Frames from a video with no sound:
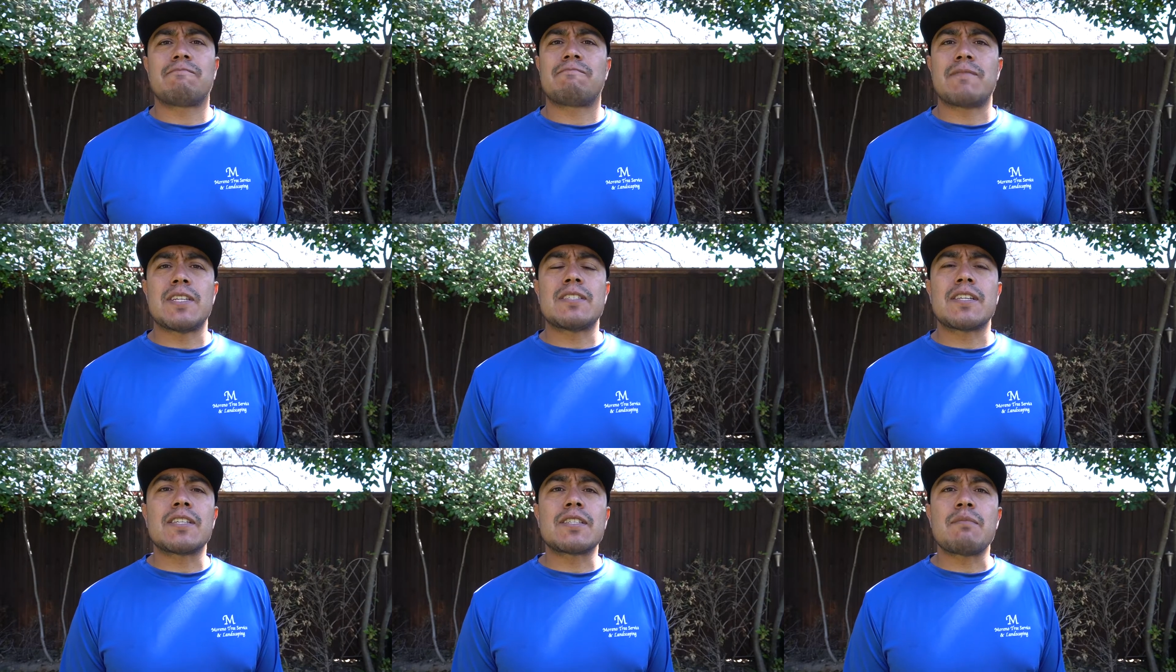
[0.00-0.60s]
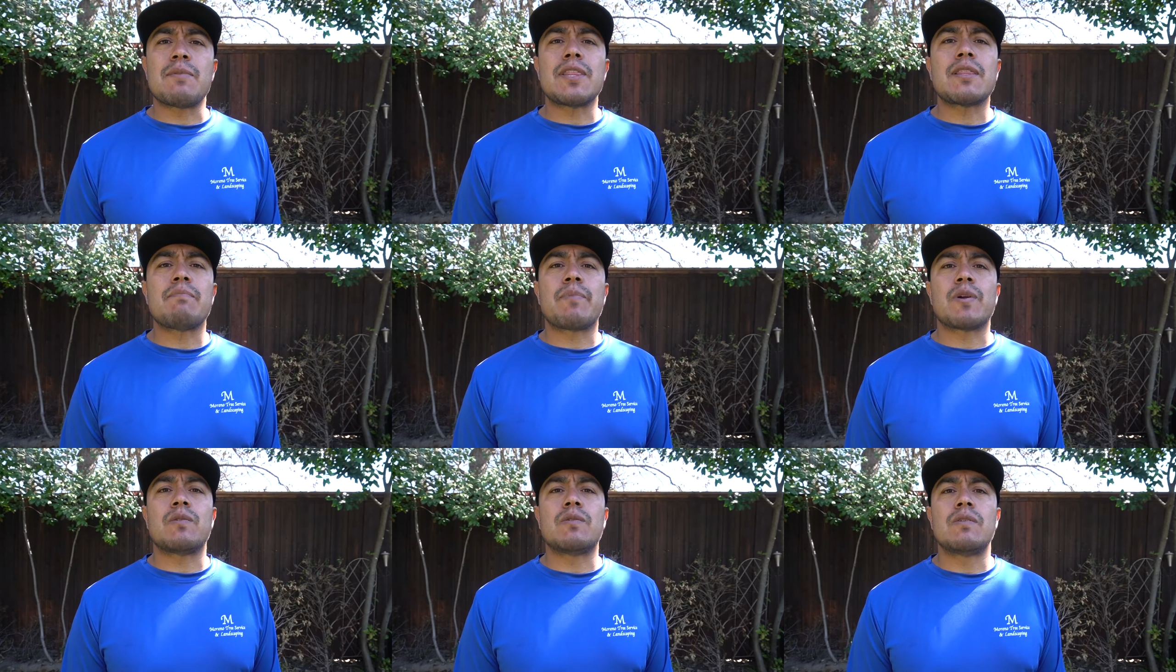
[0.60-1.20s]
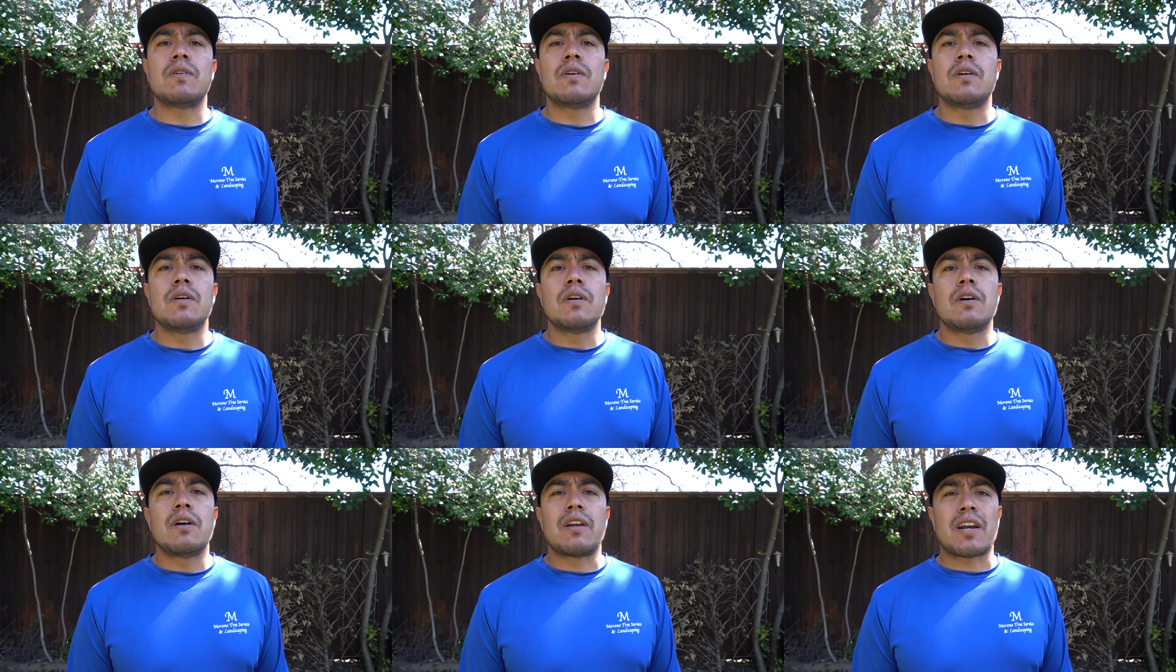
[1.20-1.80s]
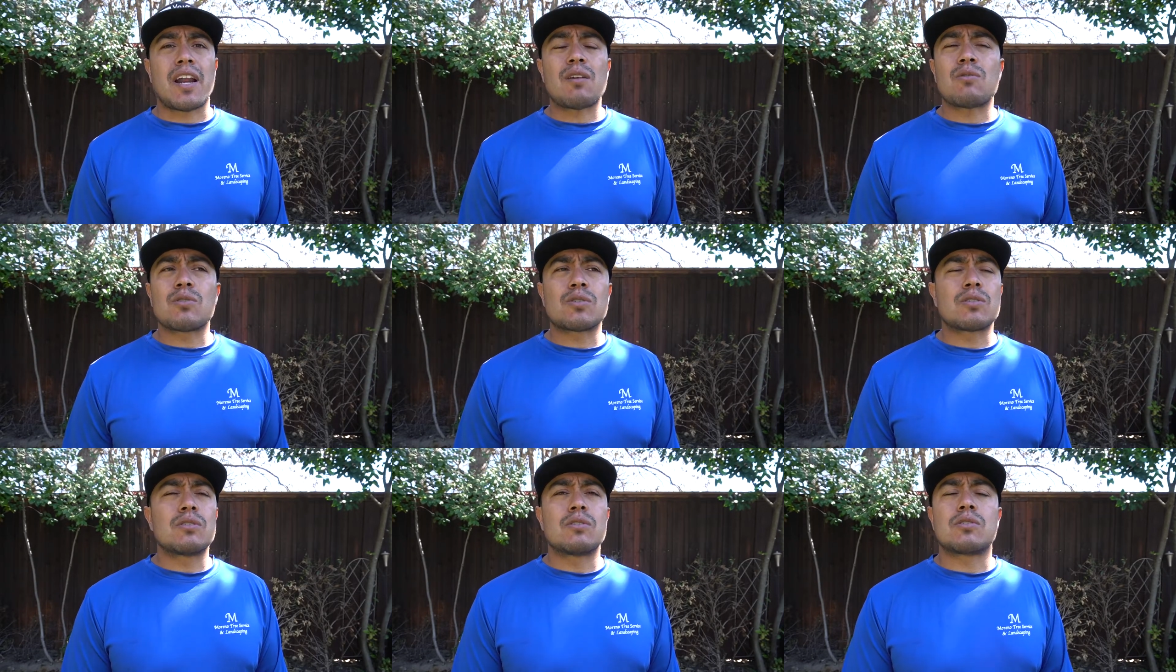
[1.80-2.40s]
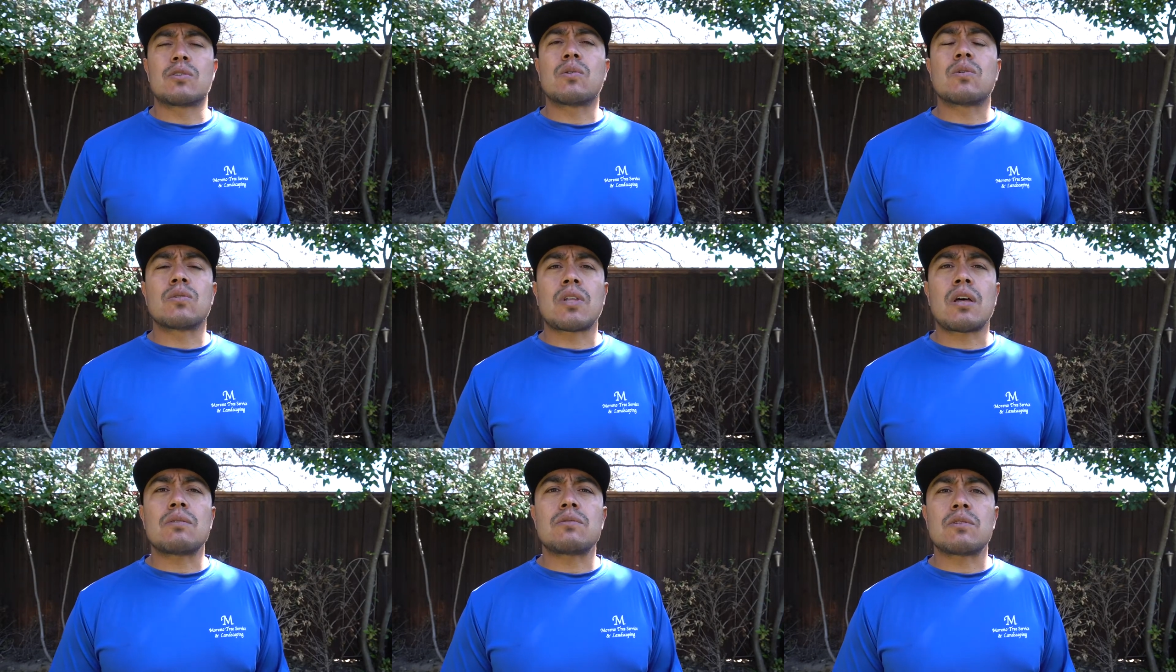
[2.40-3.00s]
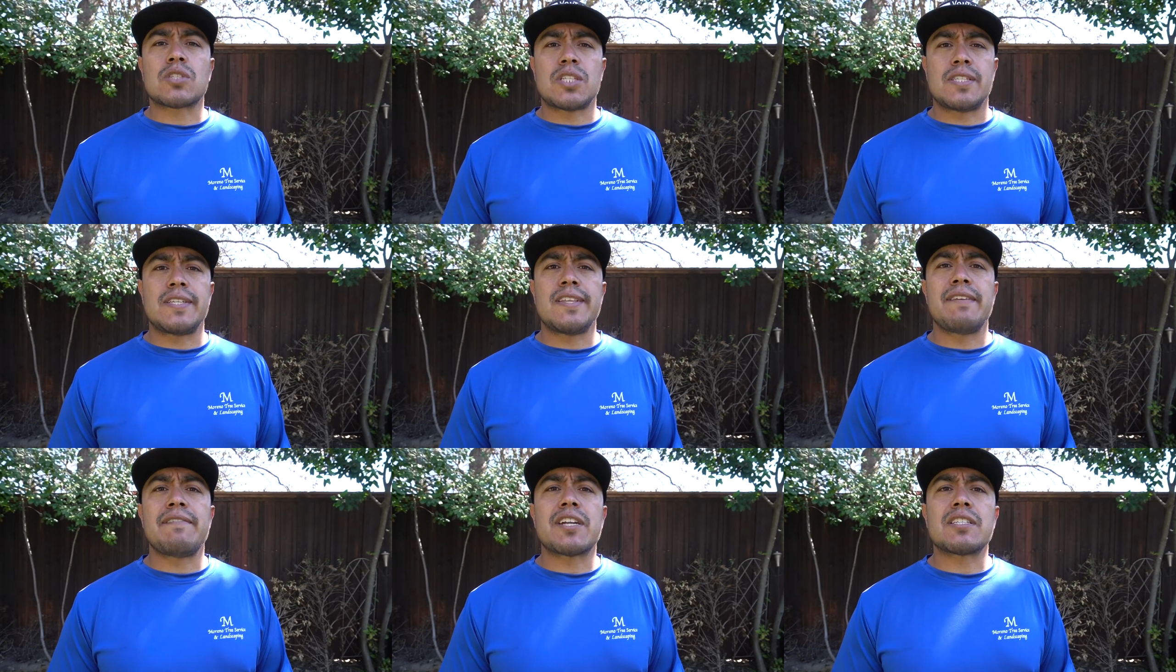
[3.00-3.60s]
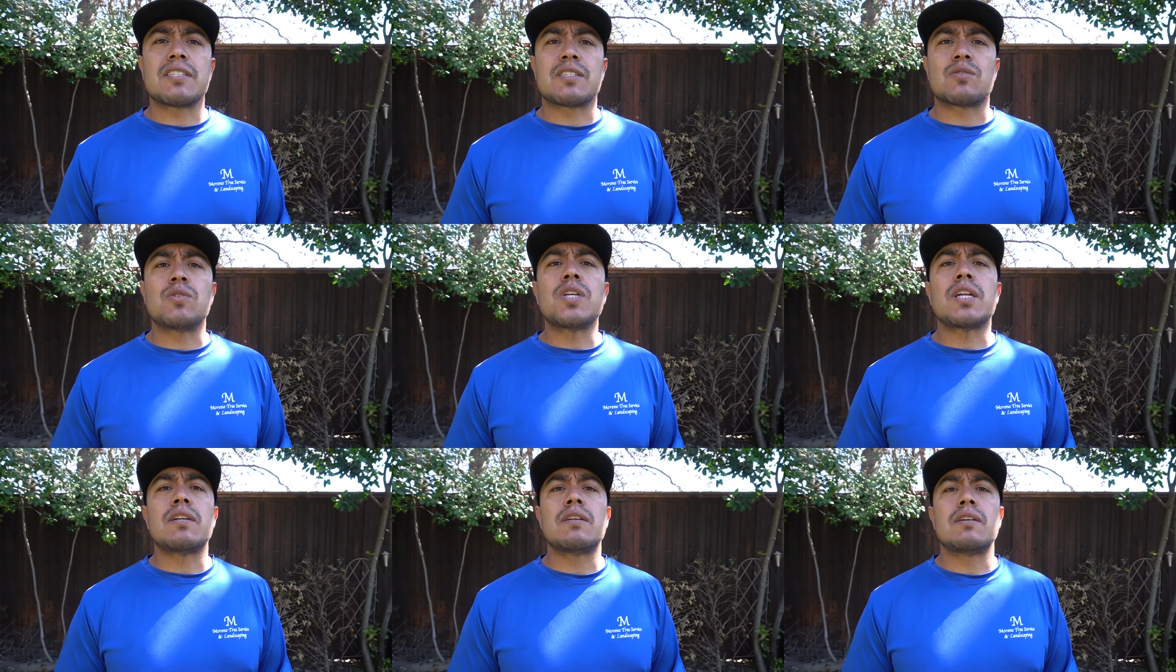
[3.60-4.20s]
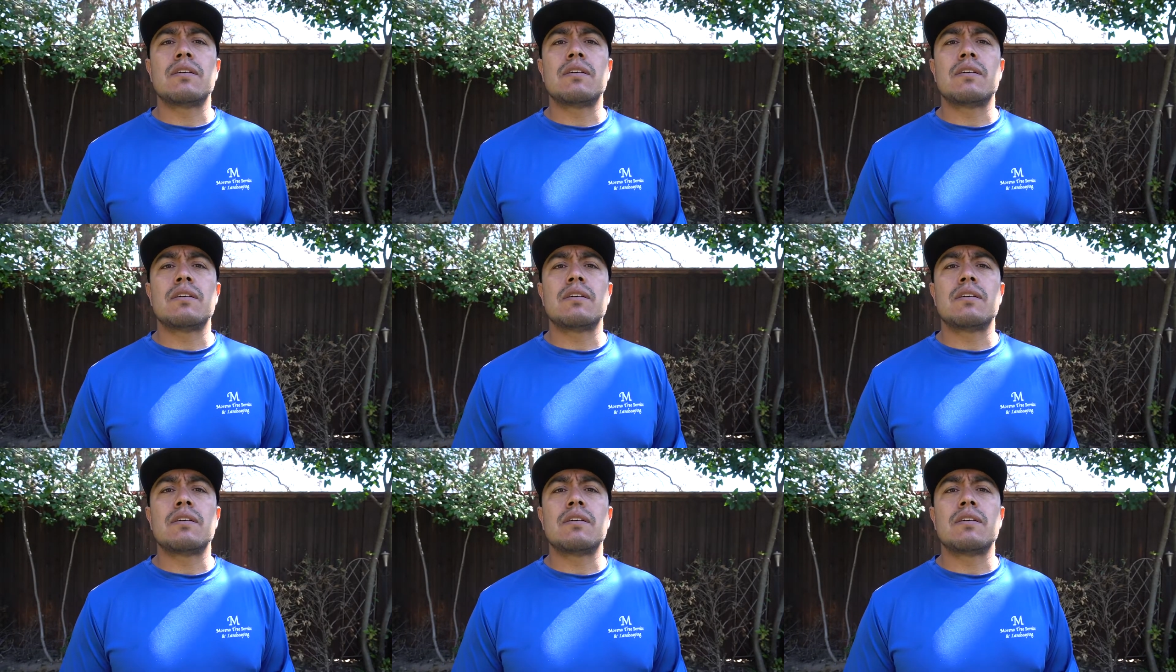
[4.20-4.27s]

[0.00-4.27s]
Es tristemente, pero raros son contados los que sí de veras se escuchan.